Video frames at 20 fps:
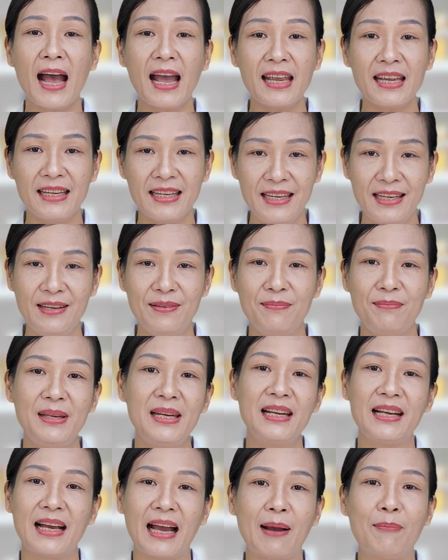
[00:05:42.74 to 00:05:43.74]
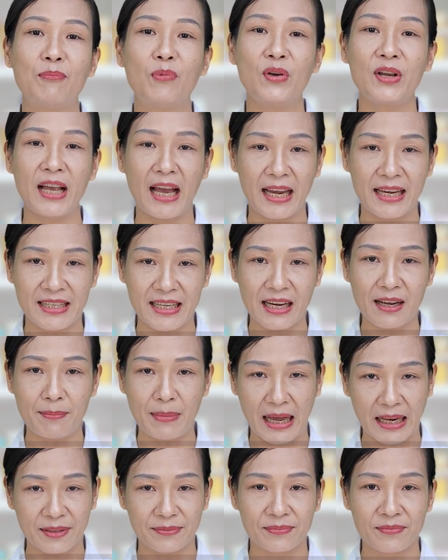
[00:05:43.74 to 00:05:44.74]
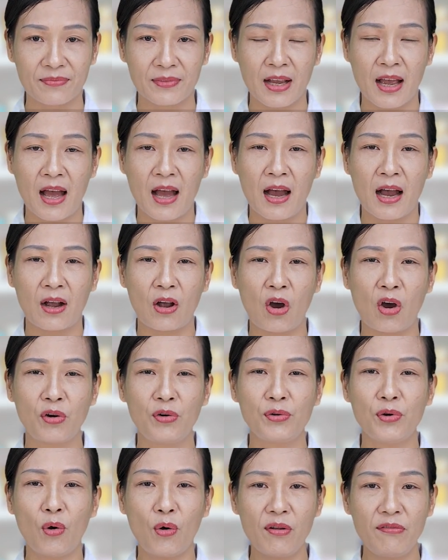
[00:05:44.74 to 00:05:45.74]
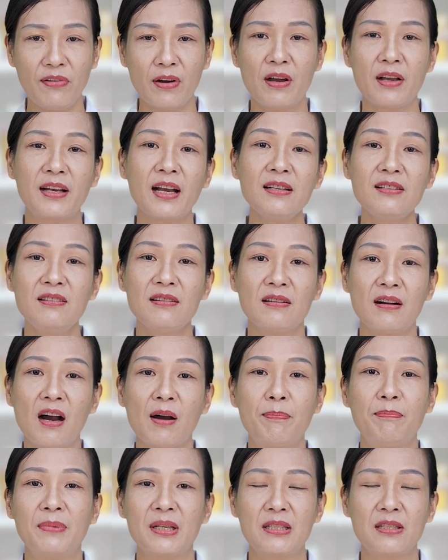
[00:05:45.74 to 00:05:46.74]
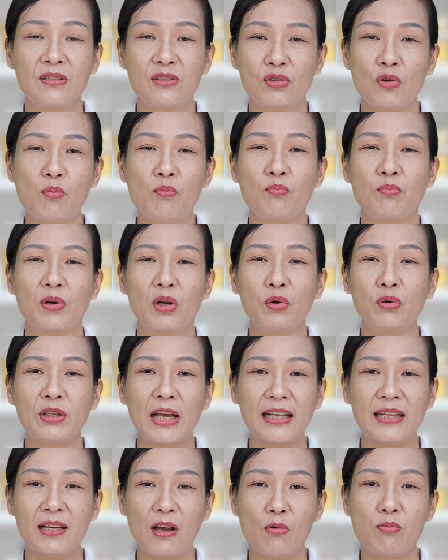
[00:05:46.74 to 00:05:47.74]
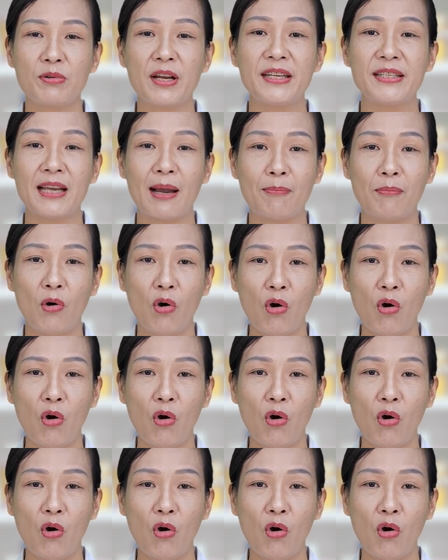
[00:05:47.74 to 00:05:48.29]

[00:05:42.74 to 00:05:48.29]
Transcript: 2.000mg mỗi ngày nha các bạn. Còn đối với các trường hợp mà sử dụng glutathione để nhằm